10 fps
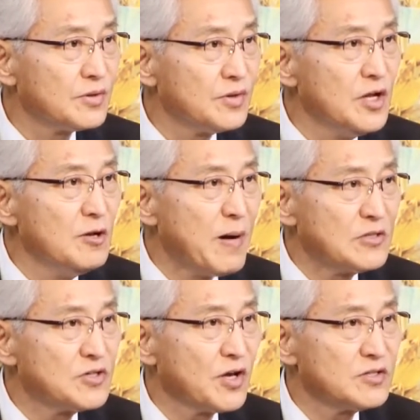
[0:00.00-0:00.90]

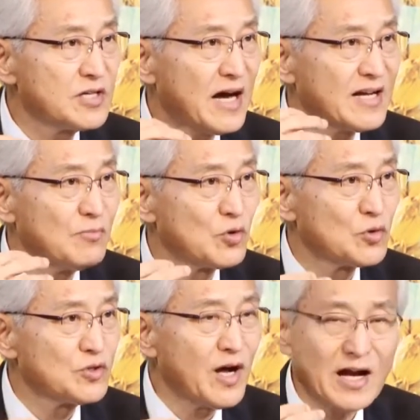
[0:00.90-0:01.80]
일반적인
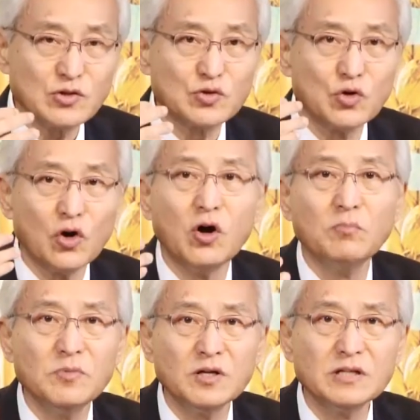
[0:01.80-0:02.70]
사람으로서 할 수
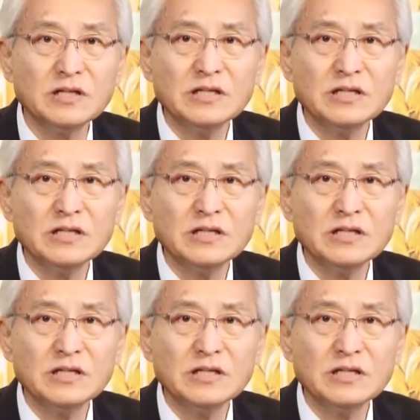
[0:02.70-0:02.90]
없는